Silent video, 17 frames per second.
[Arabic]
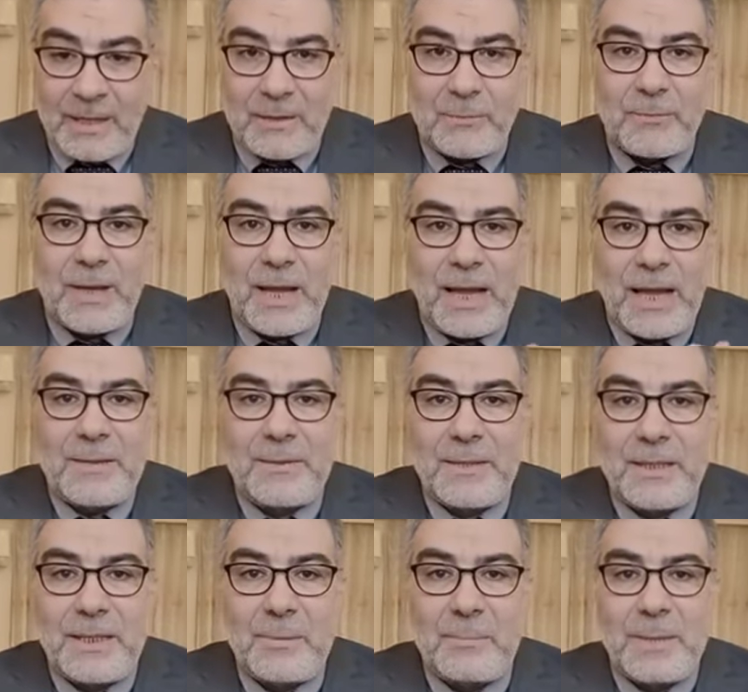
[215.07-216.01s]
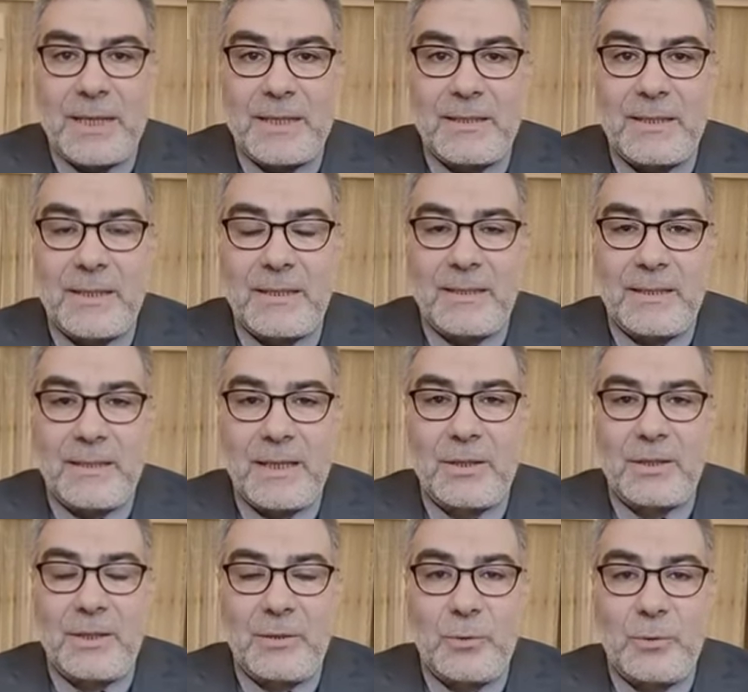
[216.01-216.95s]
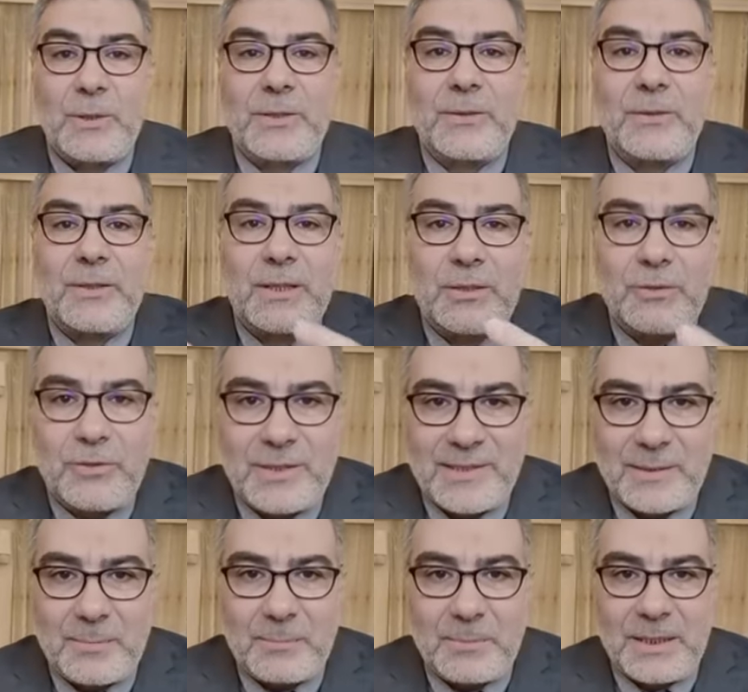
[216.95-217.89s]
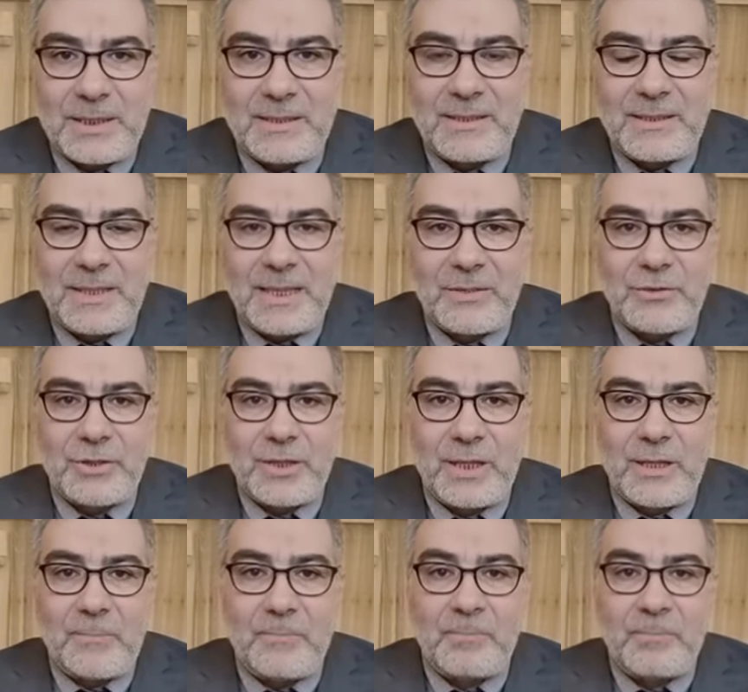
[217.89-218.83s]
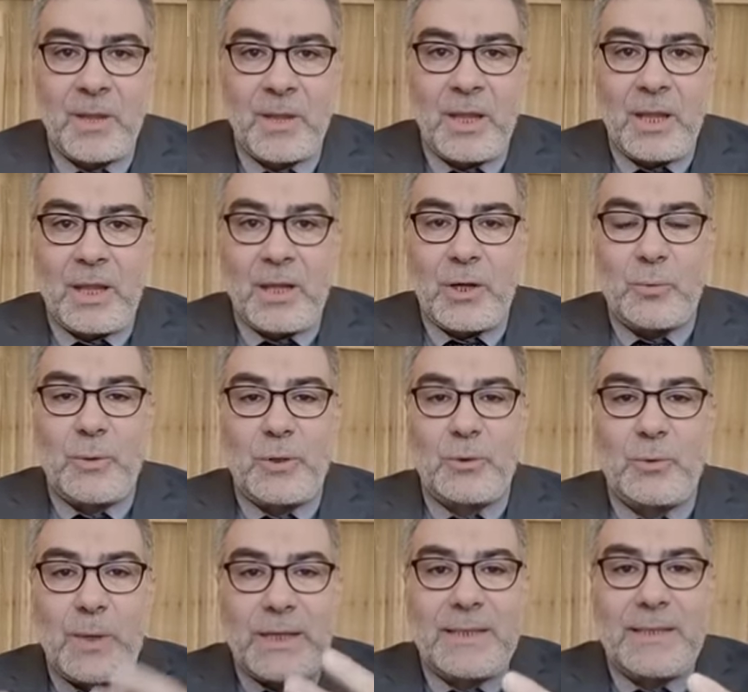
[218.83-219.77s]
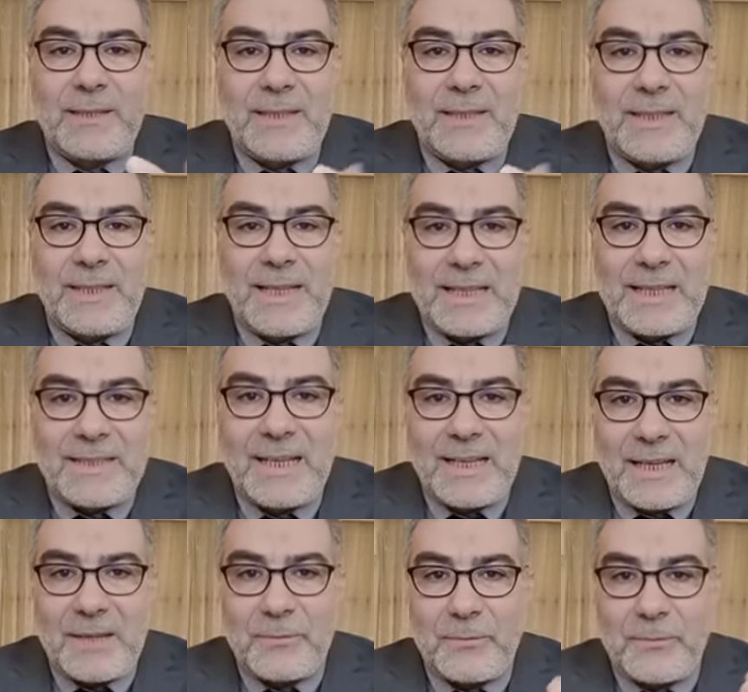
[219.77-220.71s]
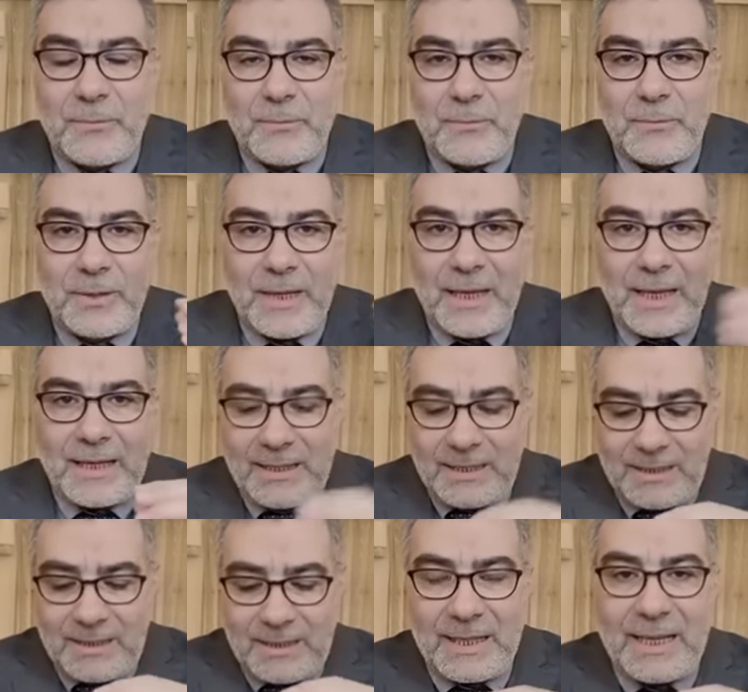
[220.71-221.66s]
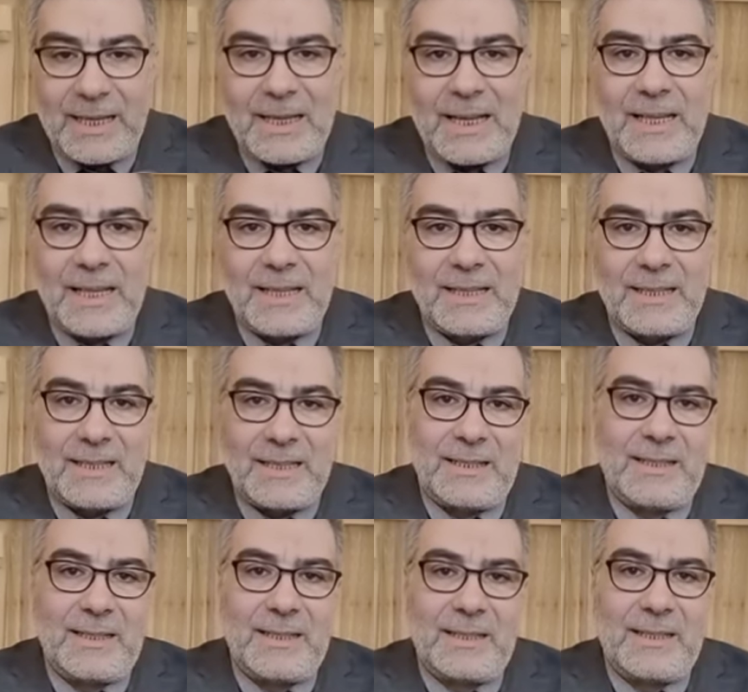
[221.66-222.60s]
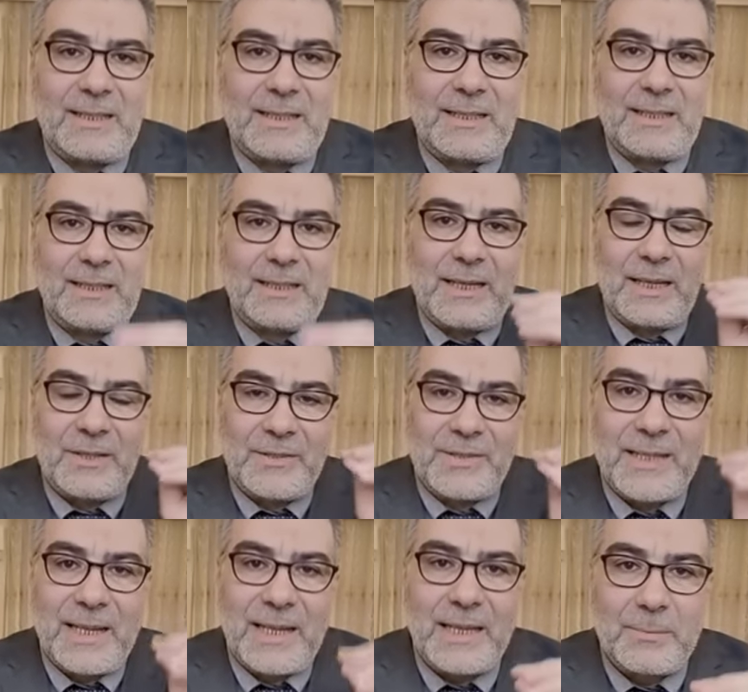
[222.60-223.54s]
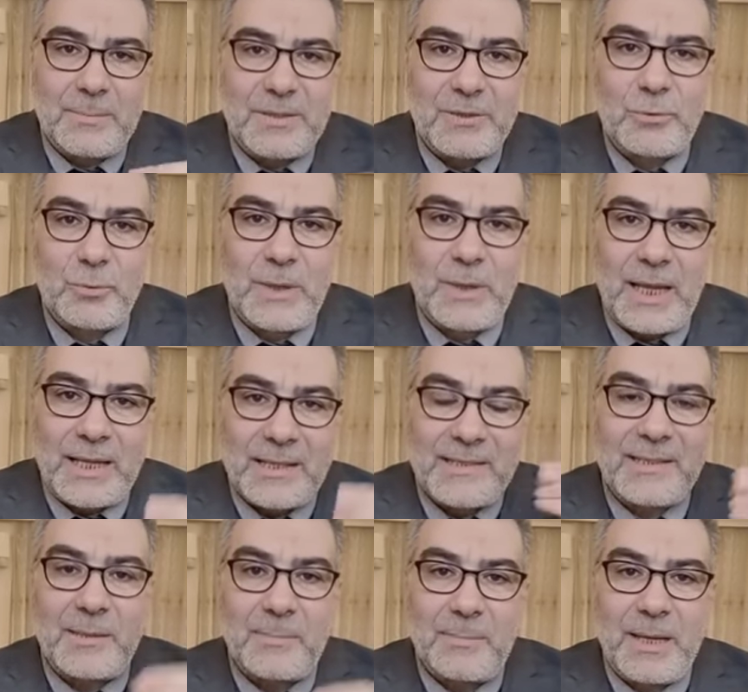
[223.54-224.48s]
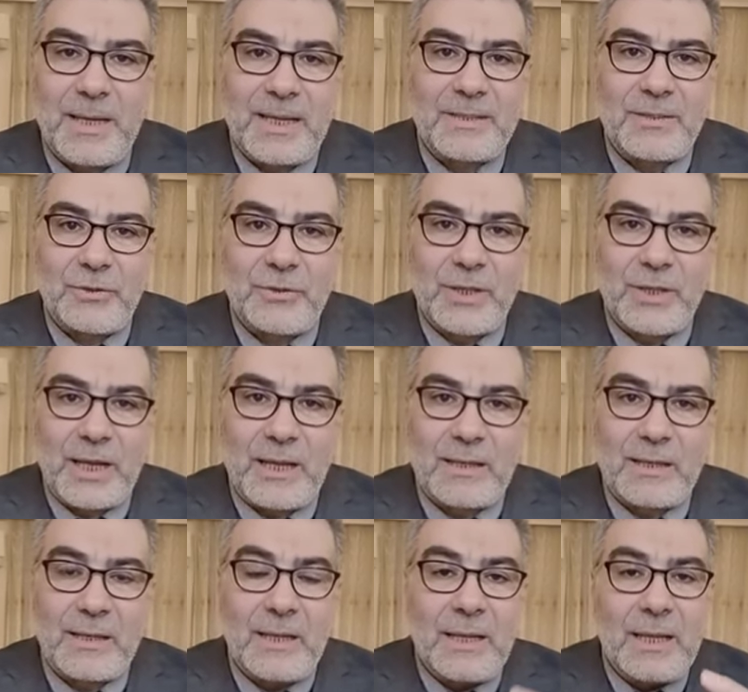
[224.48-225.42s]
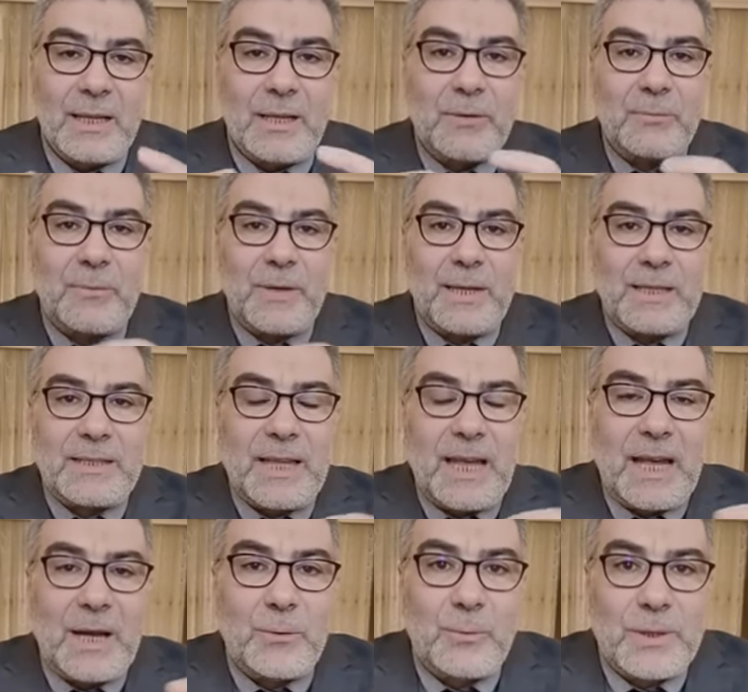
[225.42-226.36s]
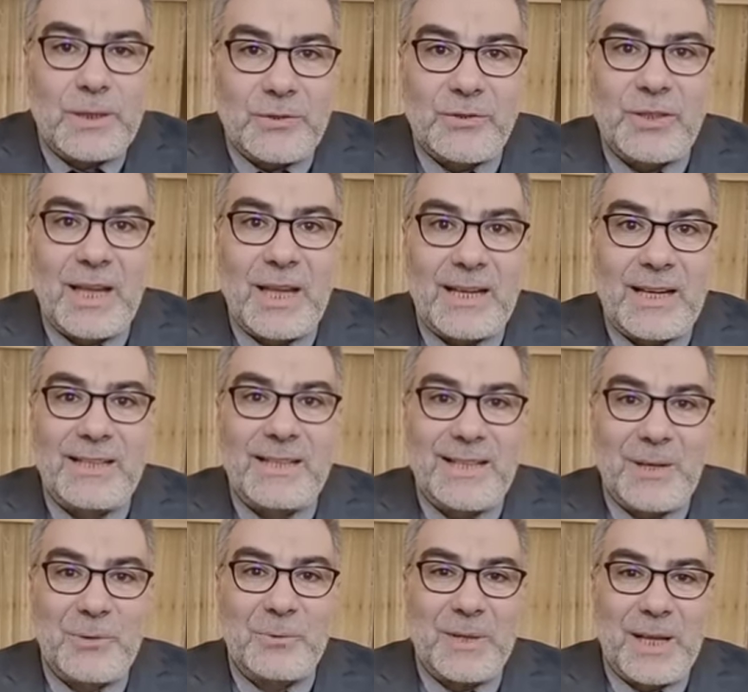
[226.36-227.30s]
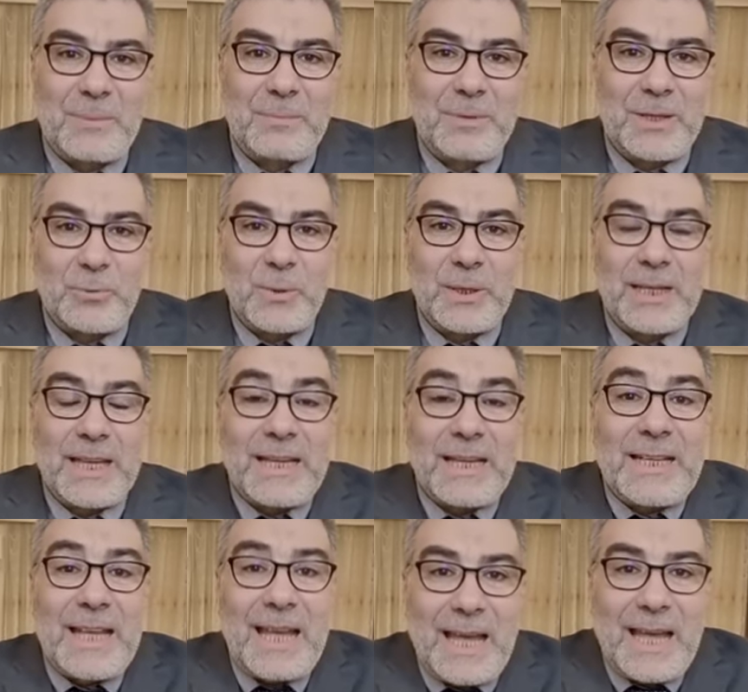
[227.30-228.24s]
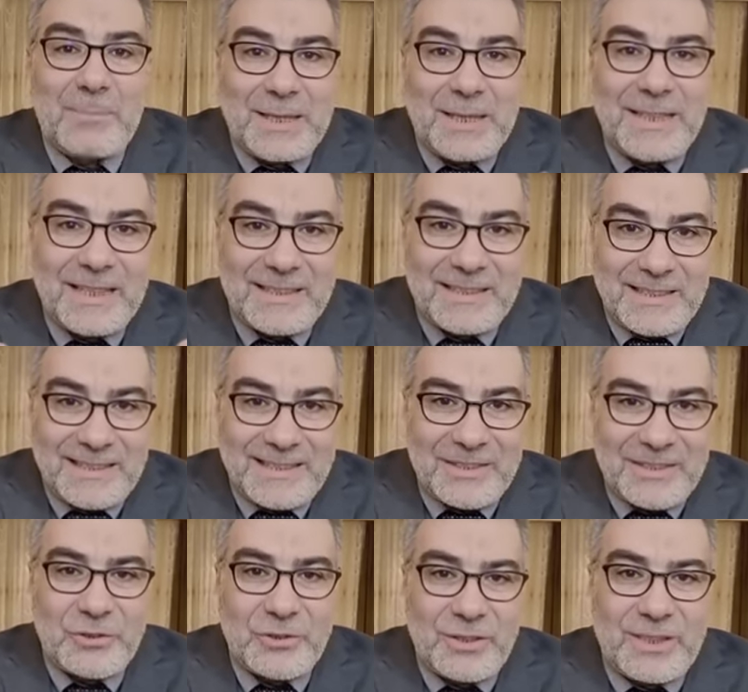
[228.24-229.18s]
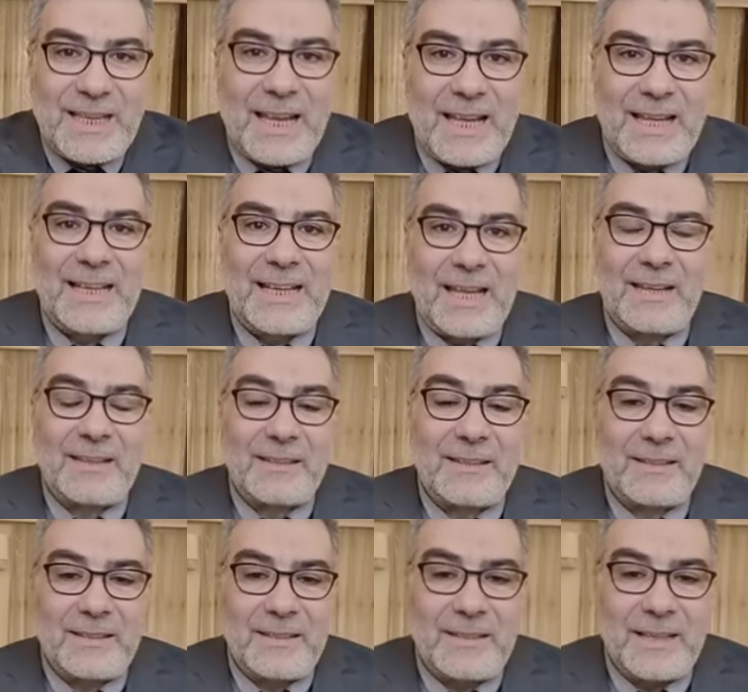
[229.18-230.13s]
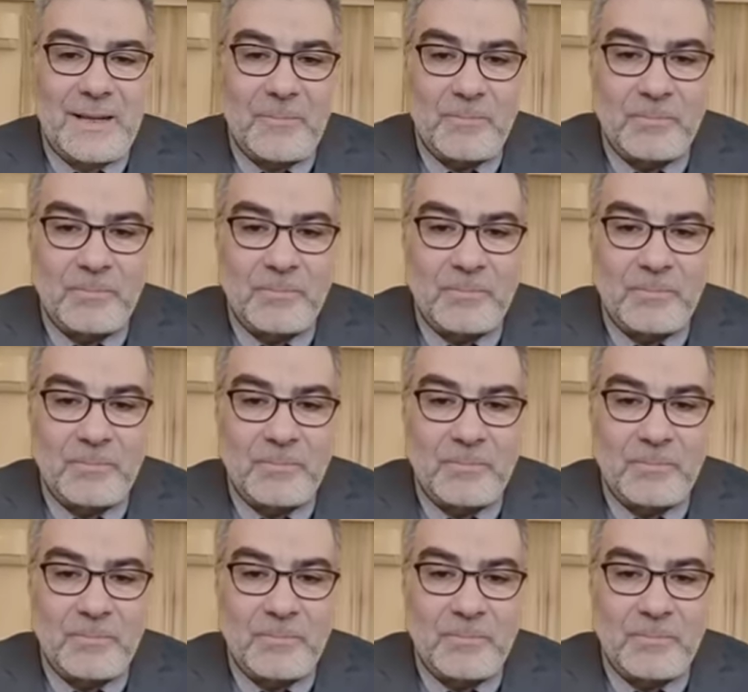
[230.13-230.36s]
فهذه المادة يكثر الجسم من إنتاجها وتؤدي إلى تلف الخلايا الأجزاء المسؤولة عن صباغة الشعر فيتحول الشعر للون أبيض وكأنها عملية اشتعال حقيقية